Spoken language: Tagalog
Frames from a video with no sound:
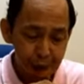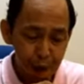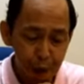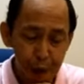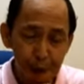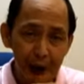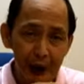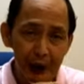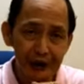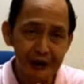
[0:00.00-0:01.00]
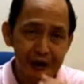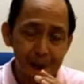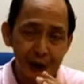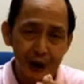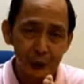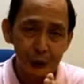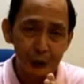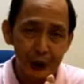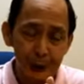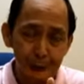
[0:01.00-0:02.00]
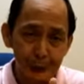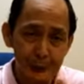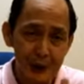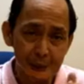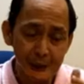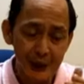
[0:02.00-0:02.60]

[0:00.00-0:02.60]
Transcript: upang hindi magkaroon ng problema,